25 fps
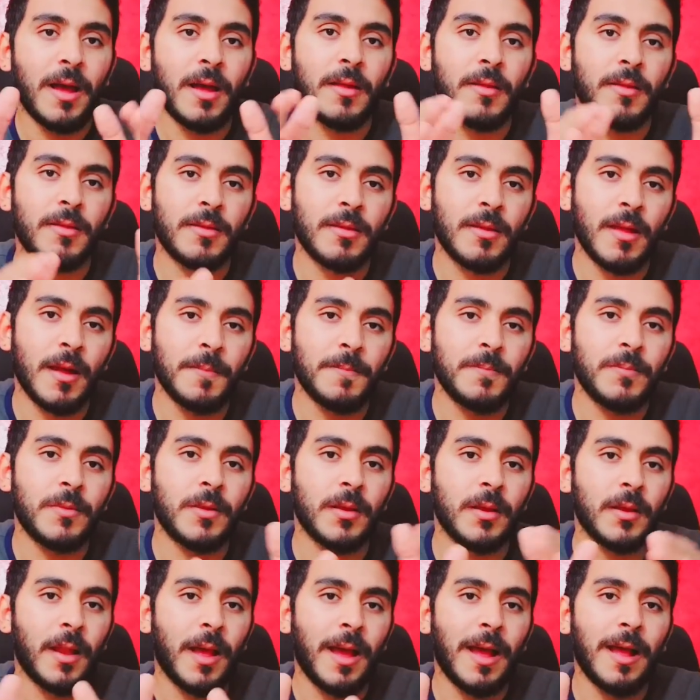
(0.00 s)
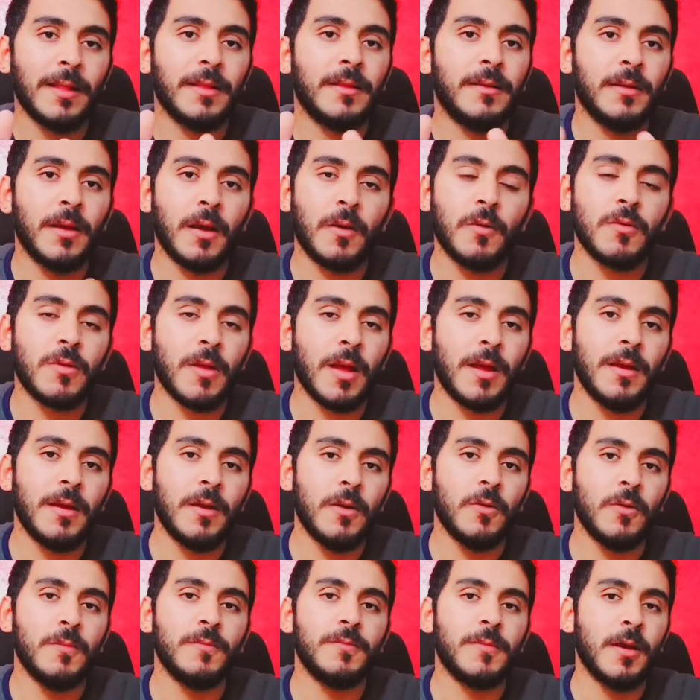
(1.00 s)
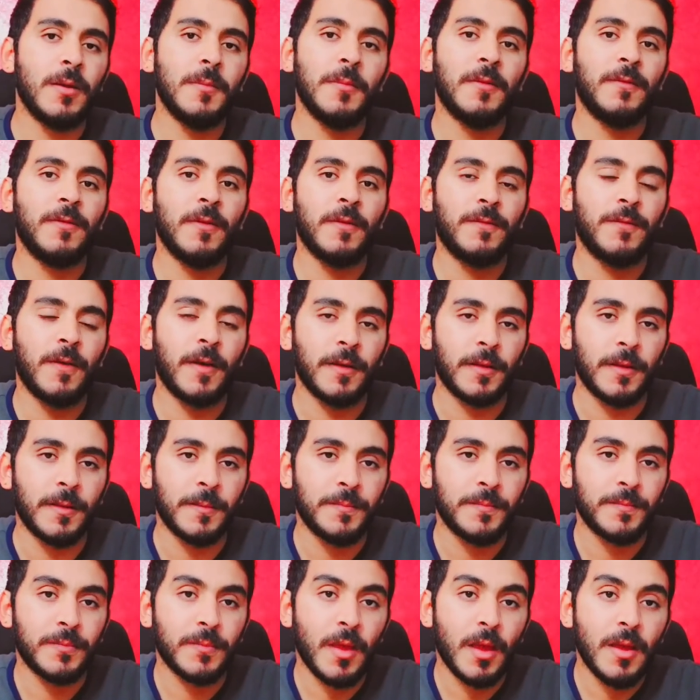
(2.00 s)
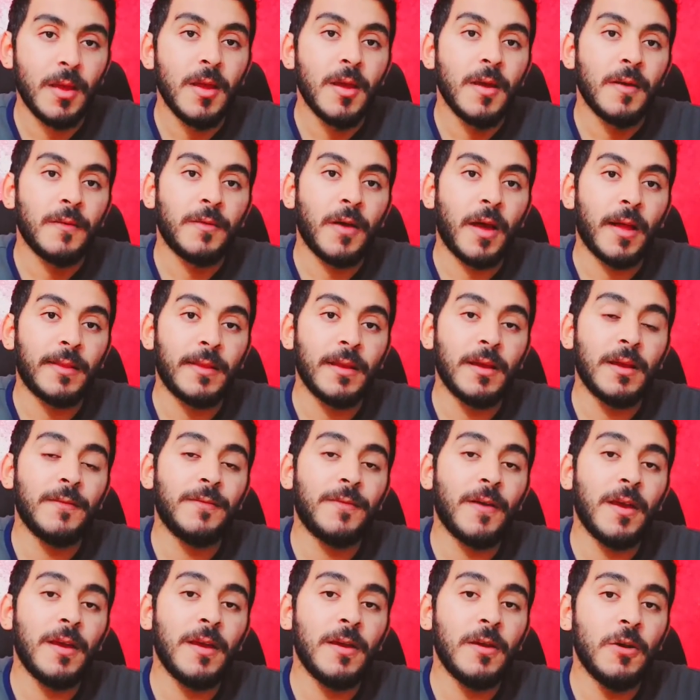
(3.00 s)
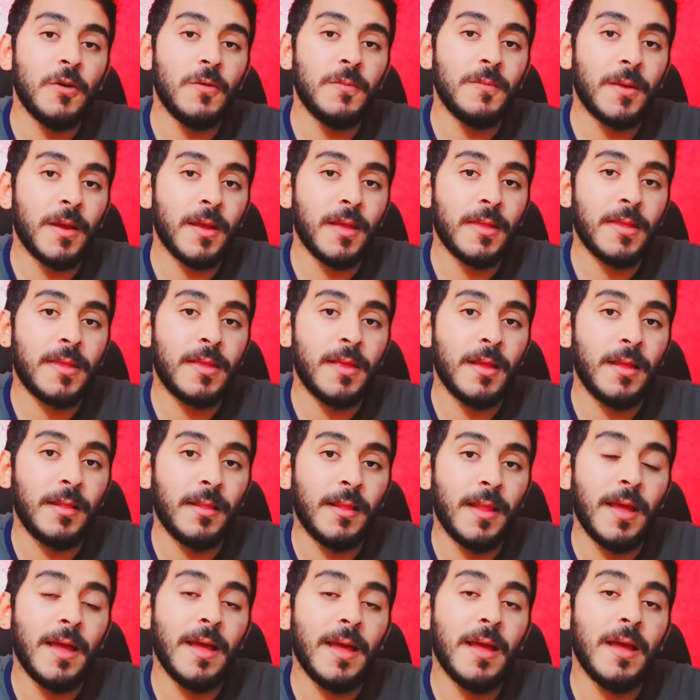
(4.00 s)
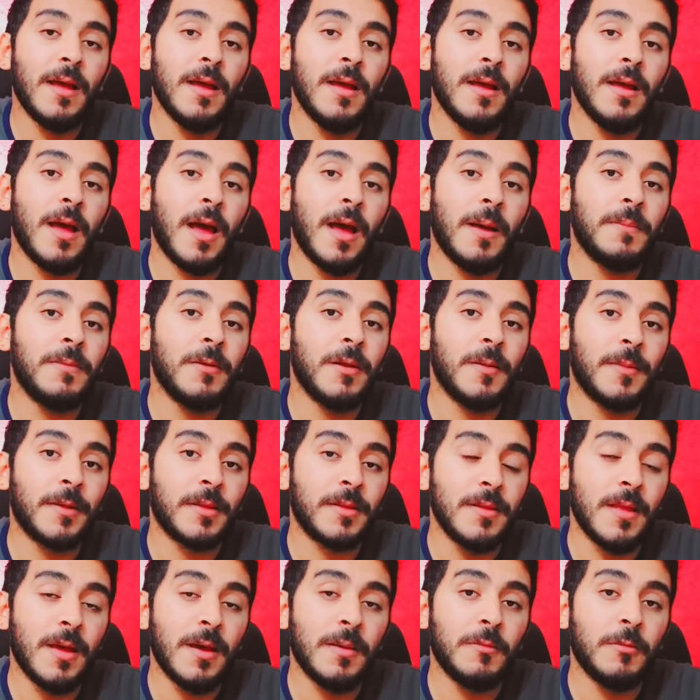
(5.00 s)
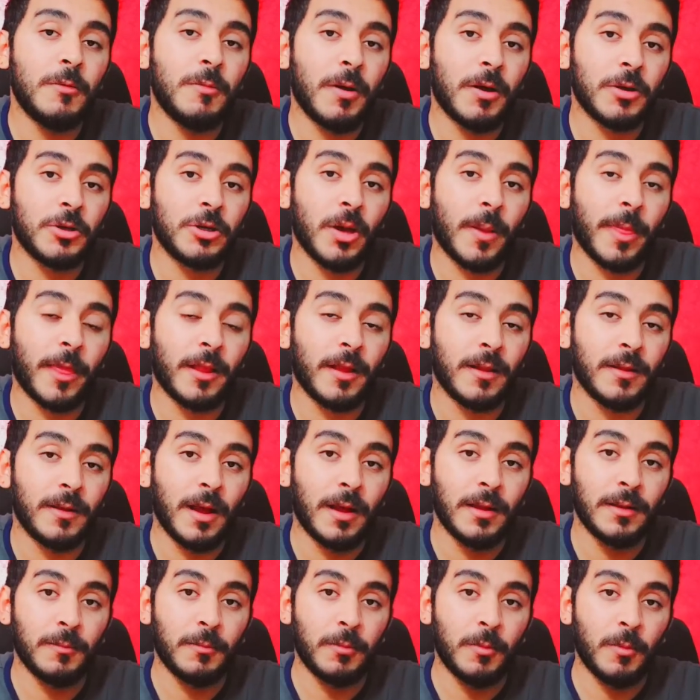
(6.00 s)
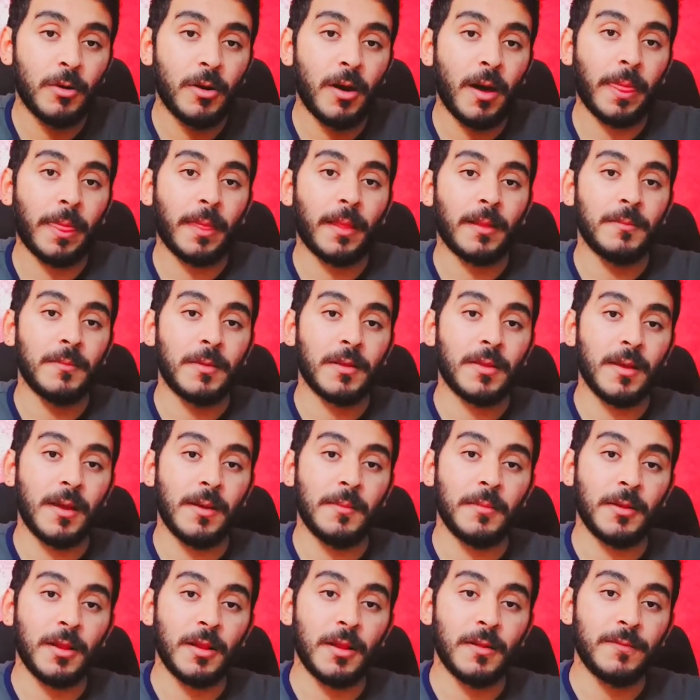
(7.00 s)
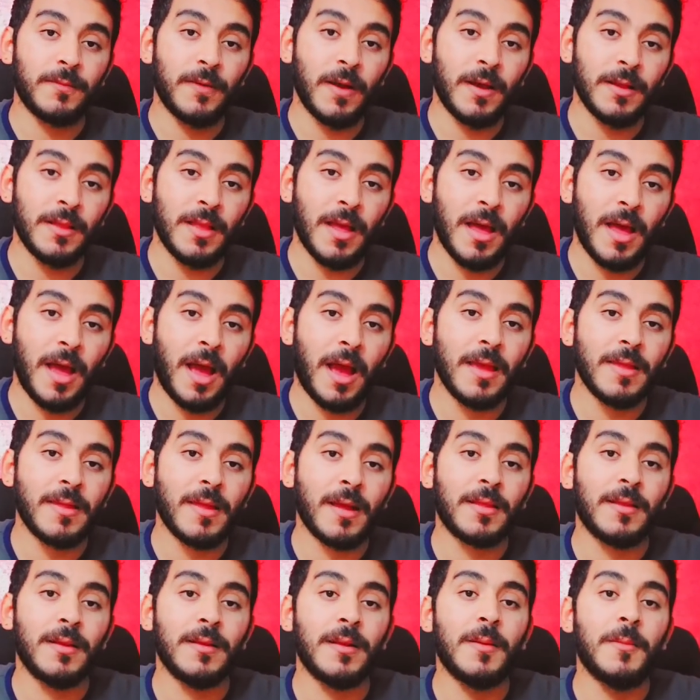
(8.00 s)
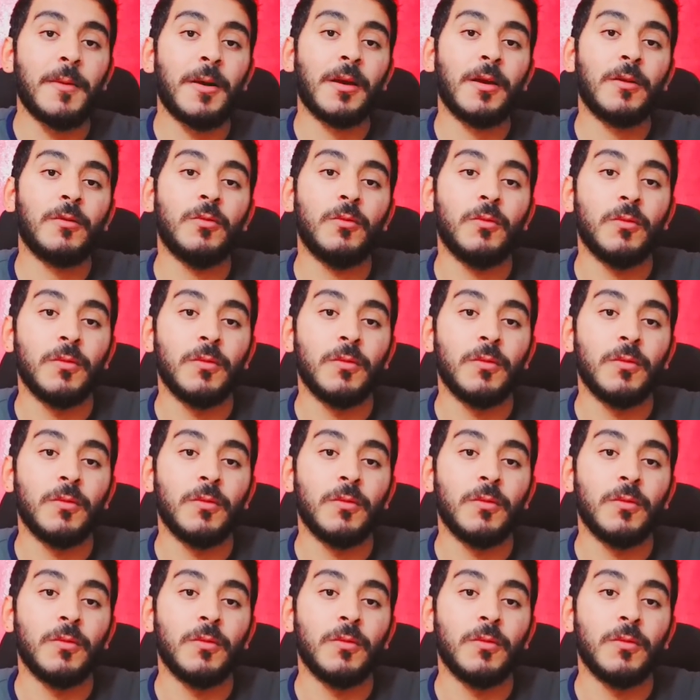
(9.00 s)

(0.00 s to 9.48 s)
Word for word: السبت الحد يجوز اي يوم تعمل فيه الفايده فهتيجي في اي يوم باذن الله قبل ما تنام مباشره يعني بمجرد ما تعمل الفايده عايزك تنام على طول